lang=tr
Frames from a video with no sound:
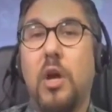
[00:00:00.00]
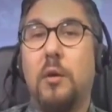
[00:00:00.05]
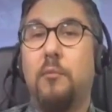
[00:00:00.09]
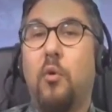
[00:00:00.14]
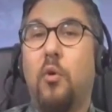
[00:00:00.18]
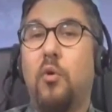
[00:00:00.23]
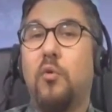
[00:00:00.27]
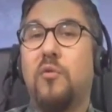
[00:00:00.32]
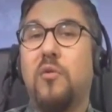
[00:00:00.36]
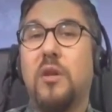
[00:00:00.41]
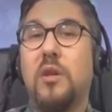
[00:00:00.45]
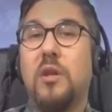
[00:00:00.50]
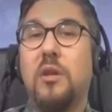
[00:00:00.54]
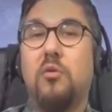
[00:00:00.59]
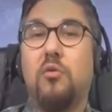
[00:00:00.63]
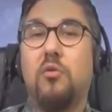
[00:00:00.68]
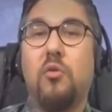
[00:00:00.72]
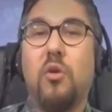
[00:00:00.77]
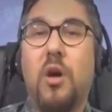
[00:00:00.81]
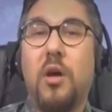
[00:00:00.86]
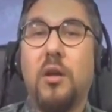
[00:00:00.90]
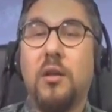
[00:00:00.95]
Borsanın
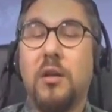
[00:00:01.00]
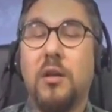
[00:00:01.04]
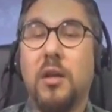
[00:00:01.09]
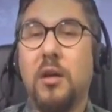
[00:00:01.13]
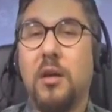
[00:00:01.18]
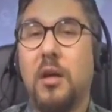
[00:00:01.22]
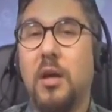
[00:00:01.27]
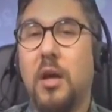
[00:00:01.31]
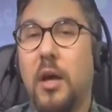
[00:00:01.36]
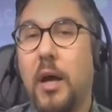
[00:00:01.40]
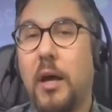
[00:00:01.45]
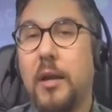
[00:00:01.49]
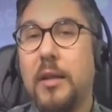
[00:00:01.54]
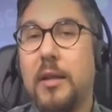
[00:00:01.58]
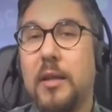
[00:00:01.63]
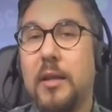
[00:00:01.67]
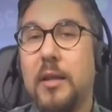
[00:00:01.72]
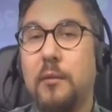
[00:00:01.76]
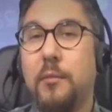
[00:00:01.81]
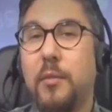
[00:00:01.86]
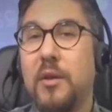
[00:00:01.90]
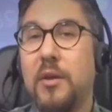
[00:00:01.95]
şu anda hani
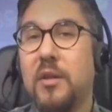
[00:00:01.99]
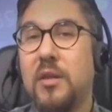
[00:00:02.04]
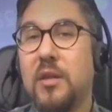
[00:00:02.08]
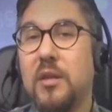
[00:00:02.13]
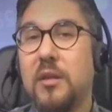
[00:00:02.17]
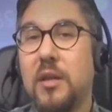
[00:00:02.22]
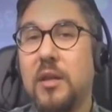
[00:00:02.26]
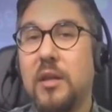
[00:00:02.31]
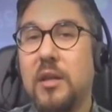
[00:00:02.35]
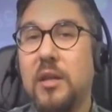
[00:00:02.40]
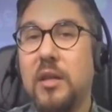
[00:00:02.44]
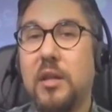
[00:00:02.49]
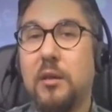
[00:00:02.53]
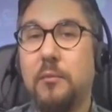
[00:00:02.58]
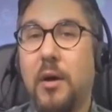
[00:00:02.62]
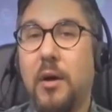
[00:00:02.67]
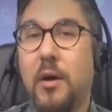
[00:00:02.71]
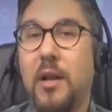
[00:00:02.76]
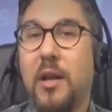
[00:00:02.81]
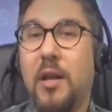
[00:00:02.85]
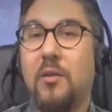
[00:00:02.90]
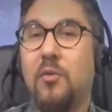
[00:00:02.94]
yıl başından
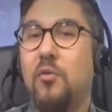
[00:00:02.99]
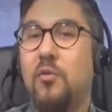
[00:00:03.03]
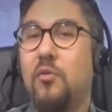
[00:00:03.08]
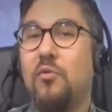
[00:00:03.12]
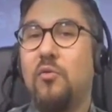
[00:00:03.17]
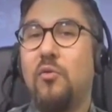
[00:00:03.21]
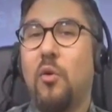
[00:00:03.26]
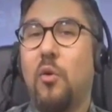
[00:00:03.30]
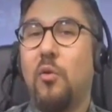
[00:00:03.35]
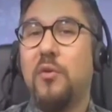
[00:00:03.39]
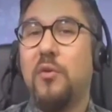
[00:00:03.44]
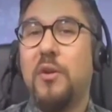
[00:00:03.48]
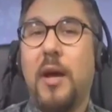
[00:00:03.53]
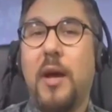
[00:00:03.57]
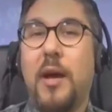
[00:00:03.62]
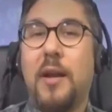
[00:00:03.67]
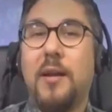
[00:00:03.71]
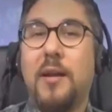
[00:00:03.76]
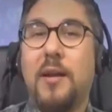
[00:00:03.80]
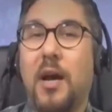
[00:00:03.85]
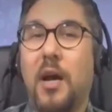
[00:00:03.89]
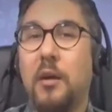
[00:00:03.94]
itibaren %10
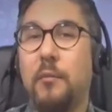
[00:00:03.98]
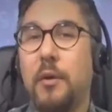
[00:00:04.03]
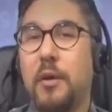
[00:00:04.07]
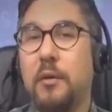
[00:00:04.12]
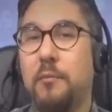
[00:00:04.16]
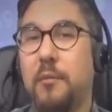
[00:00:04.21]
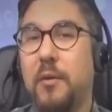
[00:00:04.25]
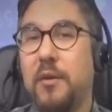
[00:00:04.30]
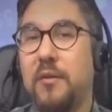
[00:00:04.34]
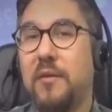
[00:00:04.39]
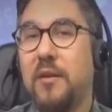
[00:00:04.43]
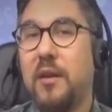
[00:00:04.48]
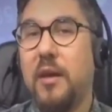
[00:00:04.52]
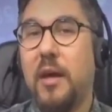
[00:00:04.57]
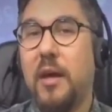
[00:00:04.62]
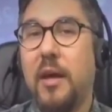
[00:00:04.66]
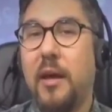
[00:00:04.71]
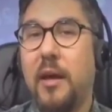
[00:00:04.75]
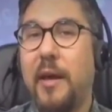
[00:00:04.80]
değer kaybetmesi